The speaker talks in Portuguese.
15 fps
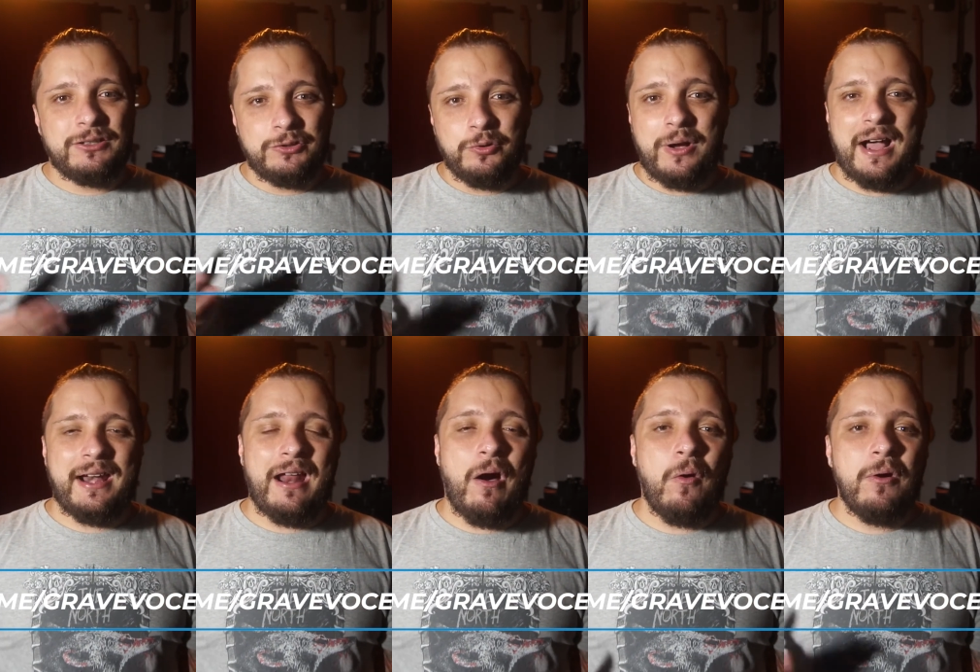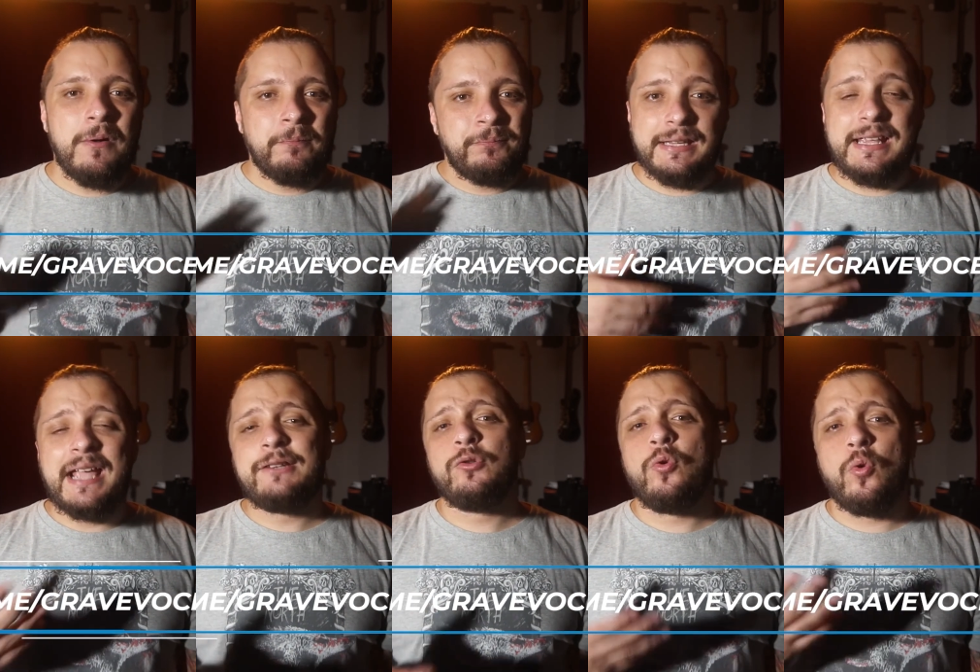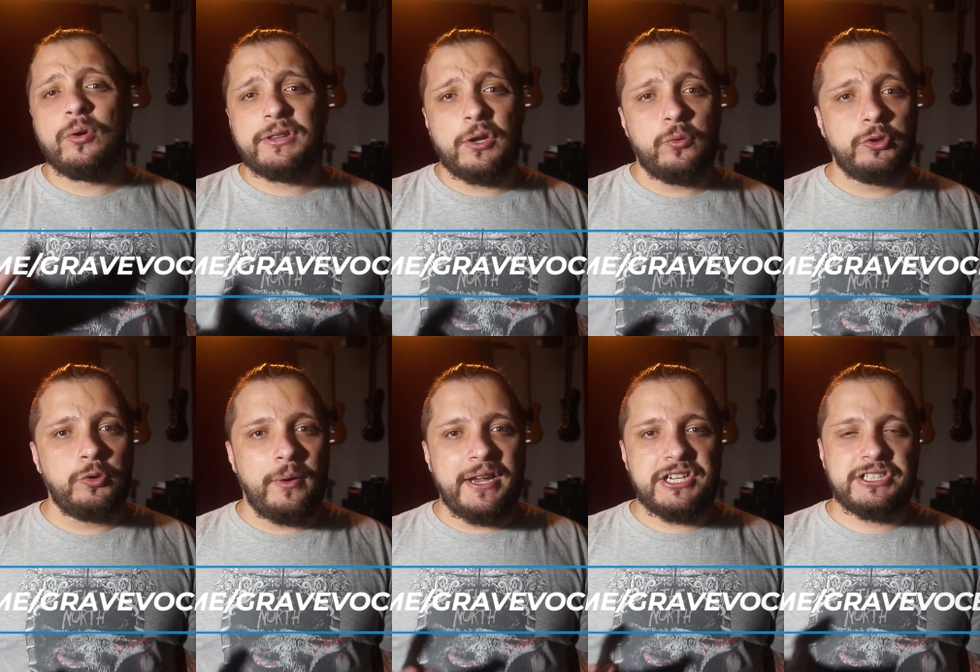do canal e ainda um
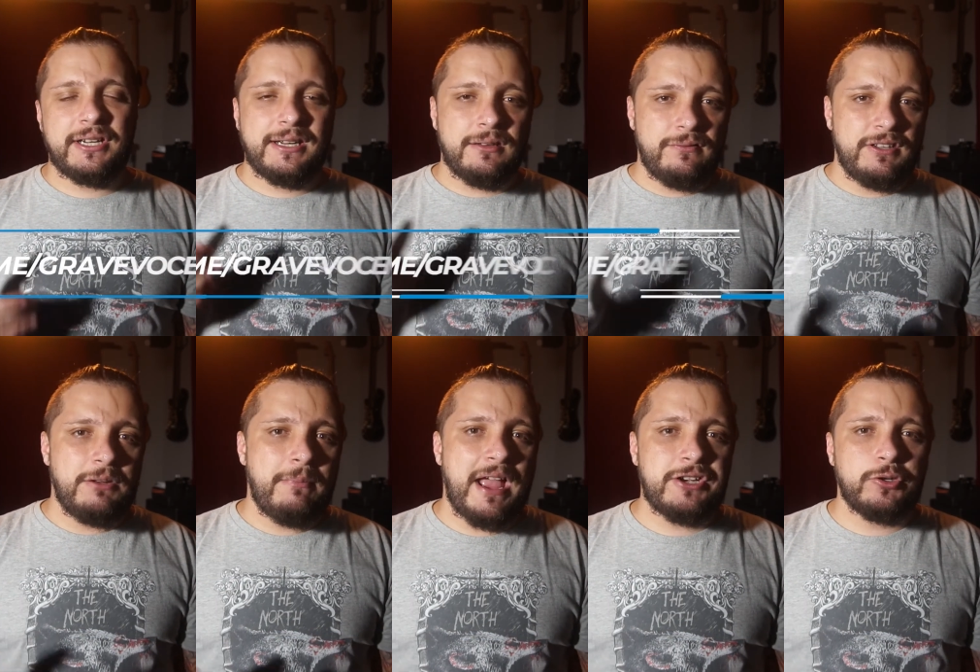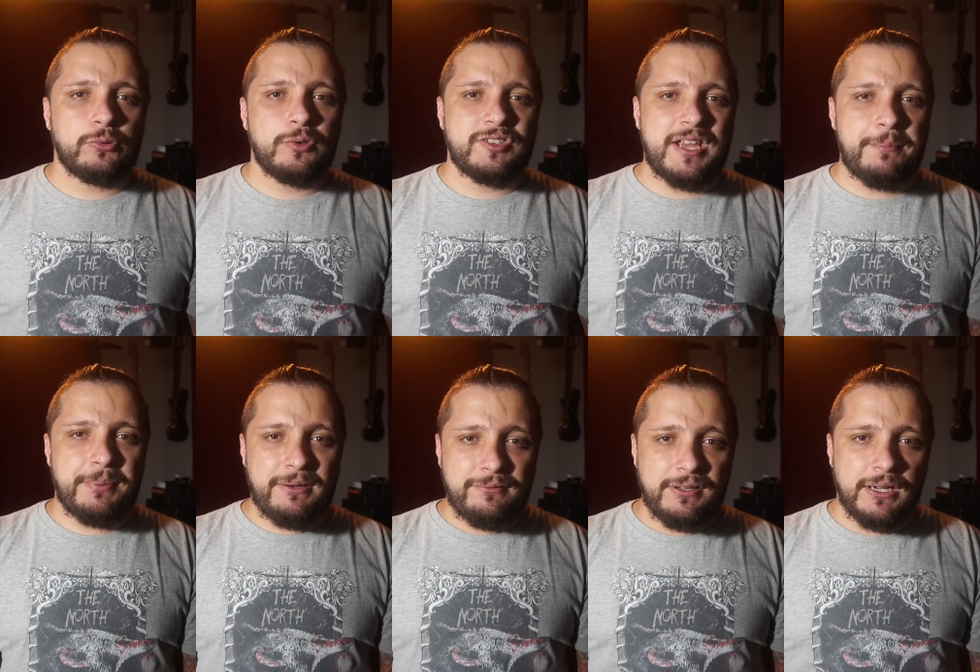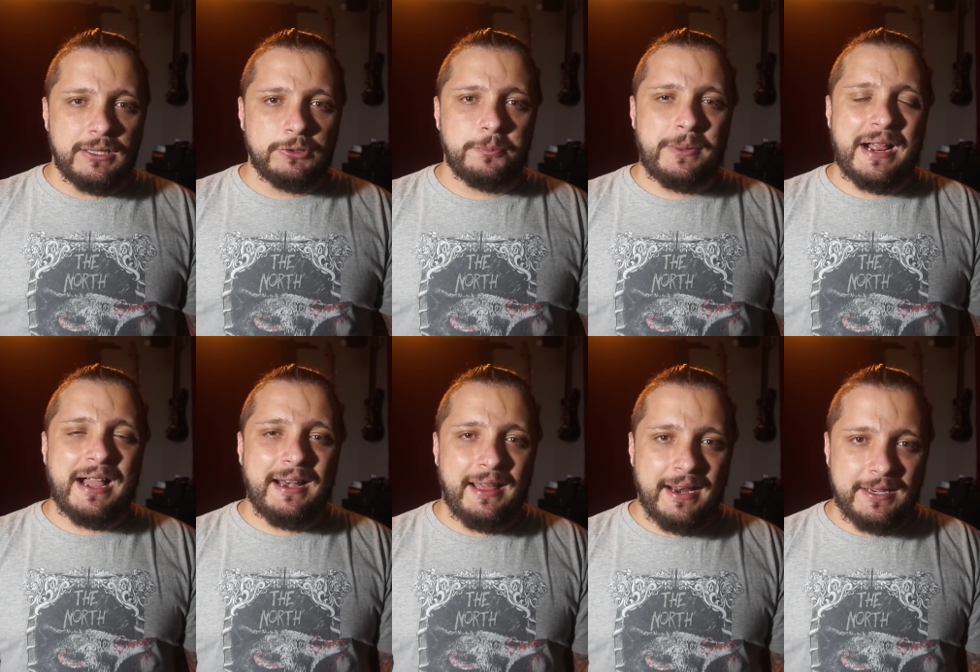conteúdo extra que vira e mexe eu estou sempre enviando para a
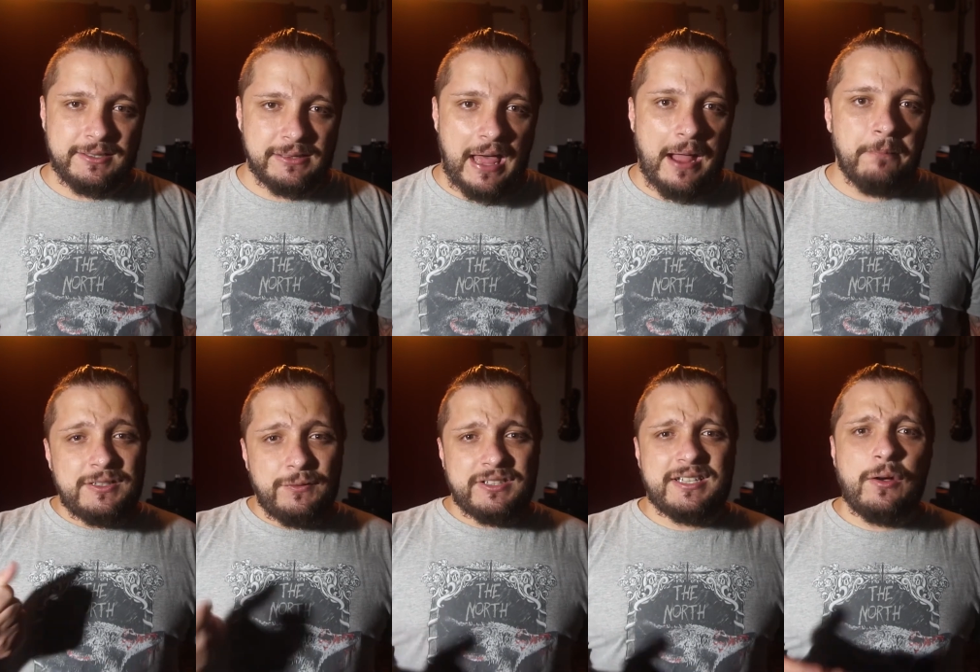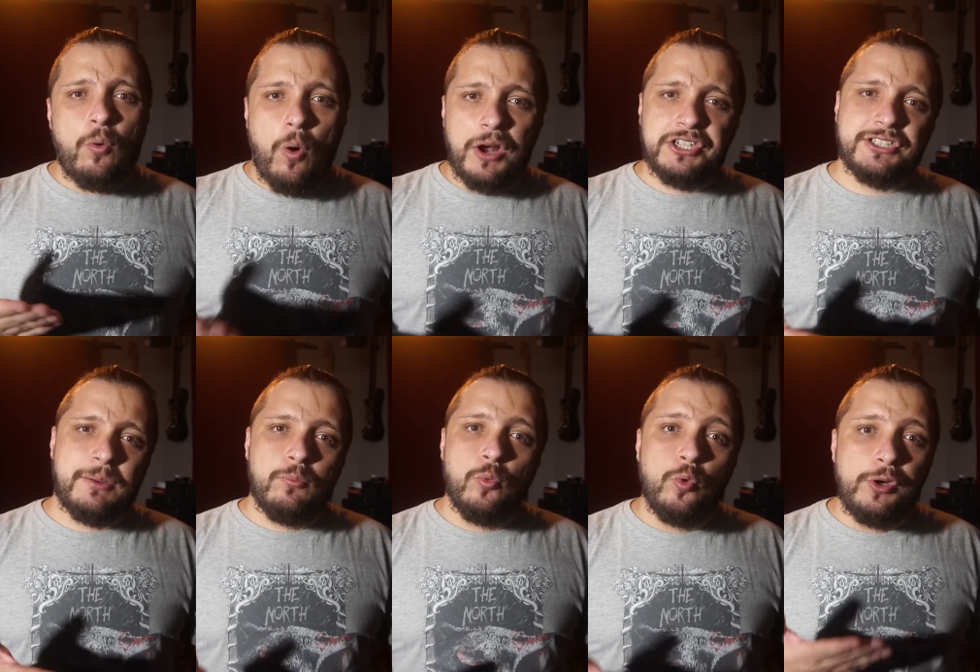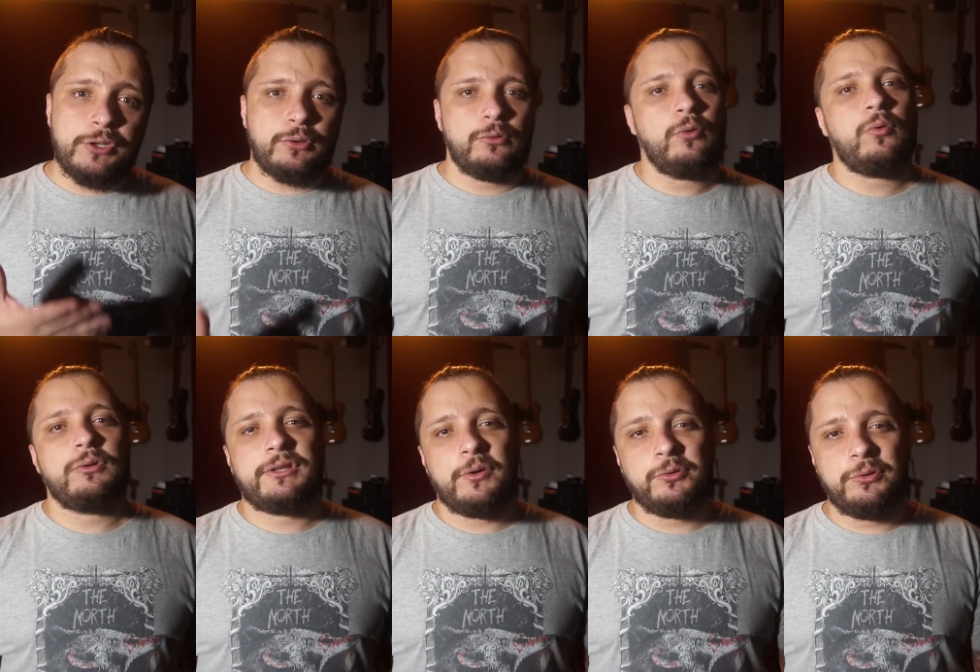galera de lá. Se você gosta muito do
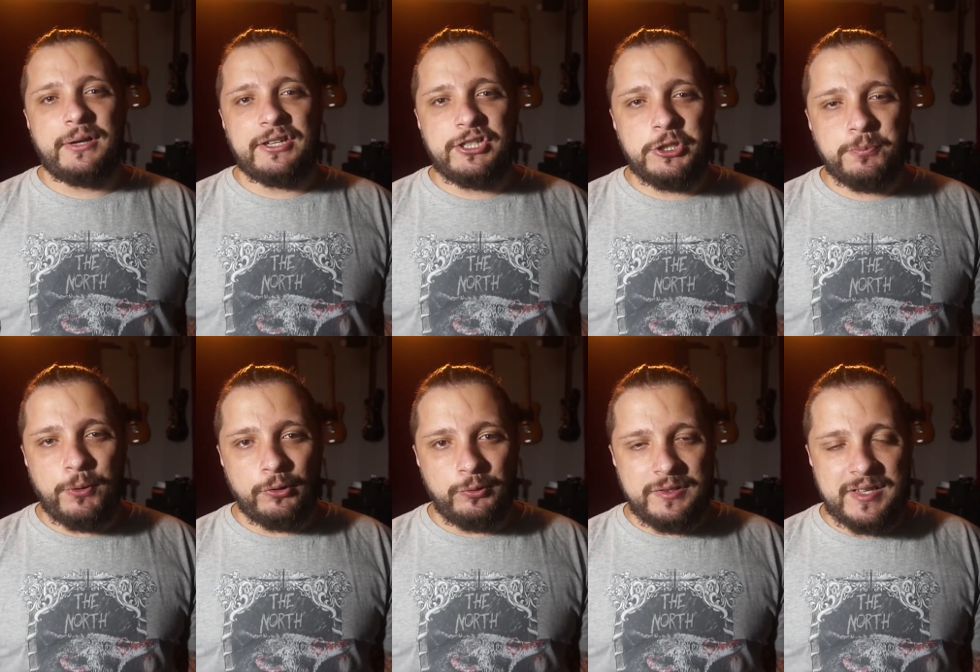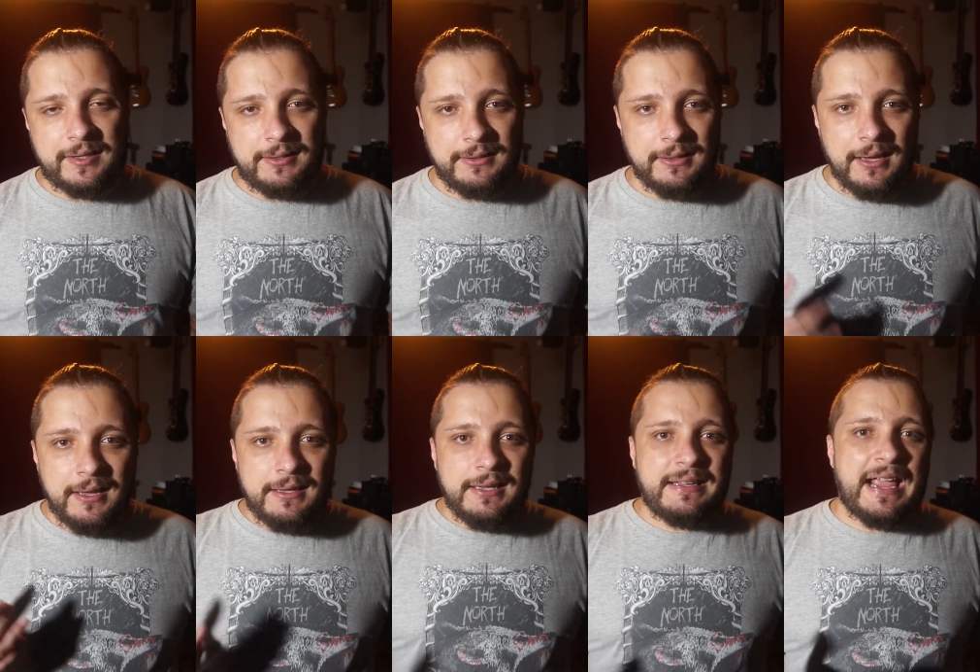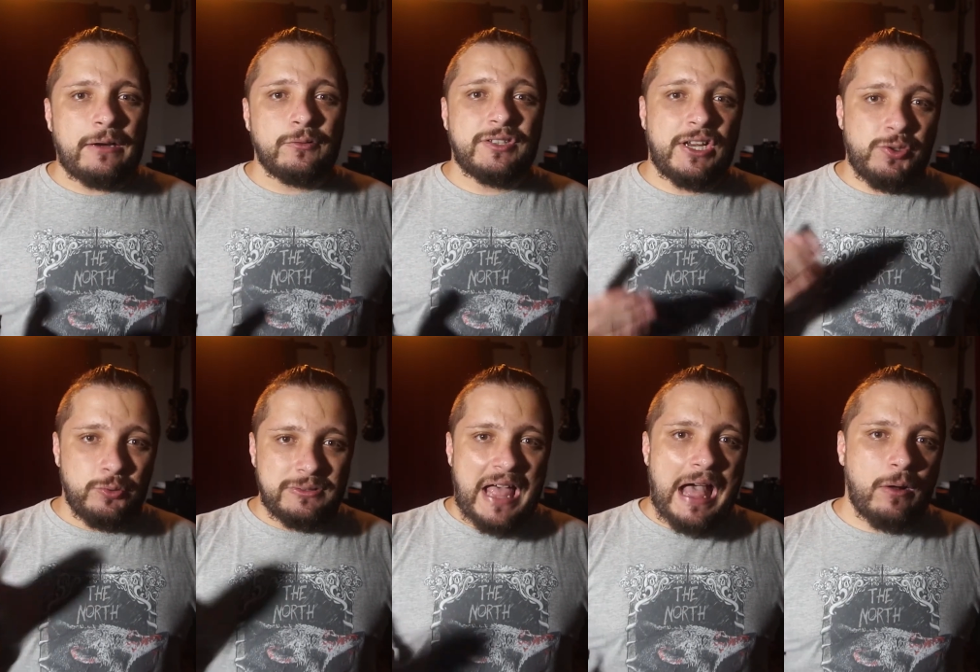conteúdo que a gente produz aqui e quer nos
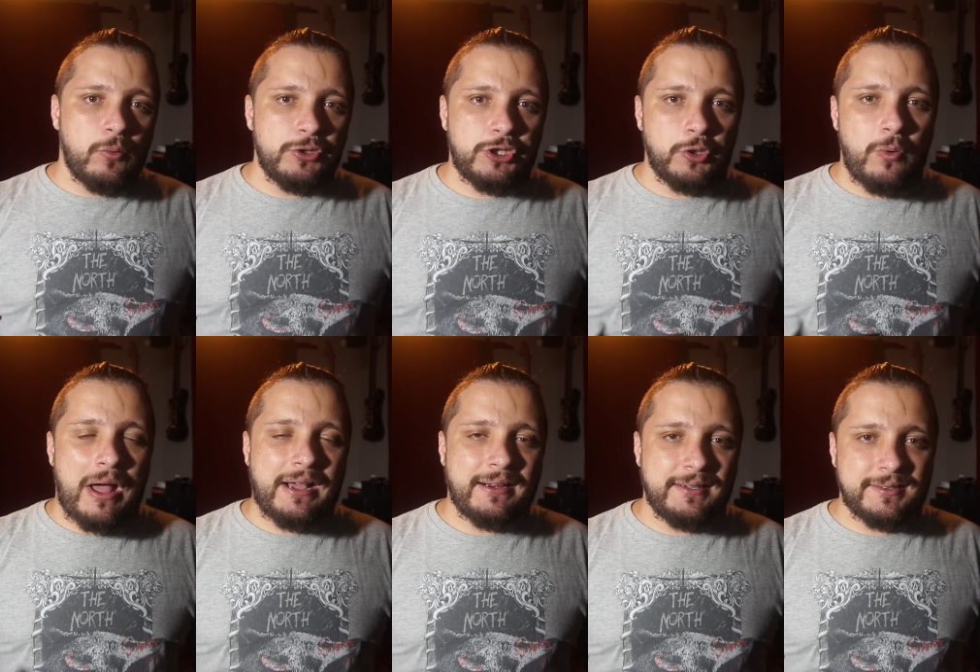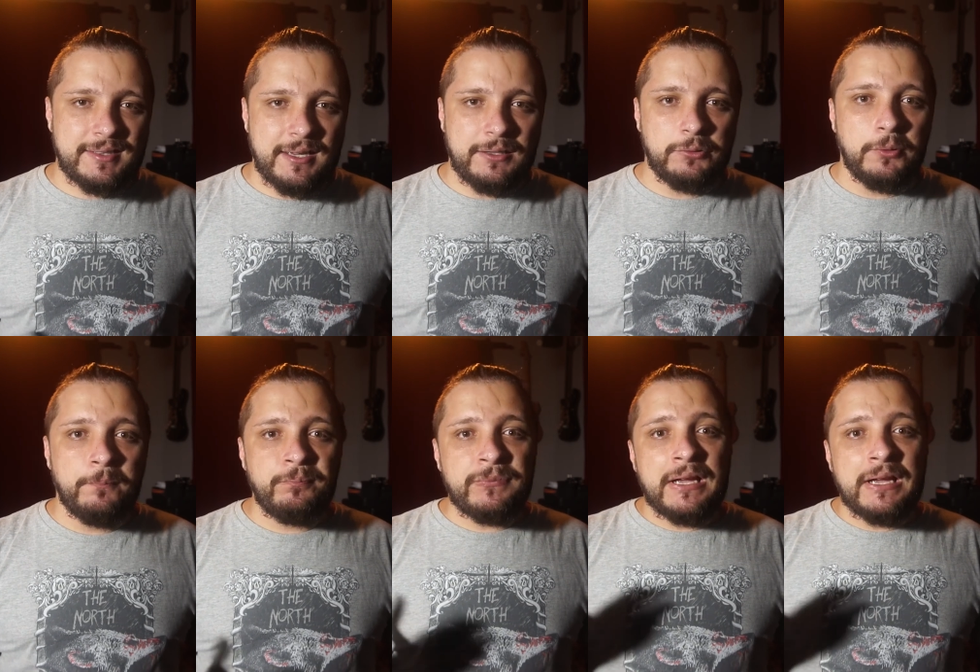ajudar a continuar crescendo?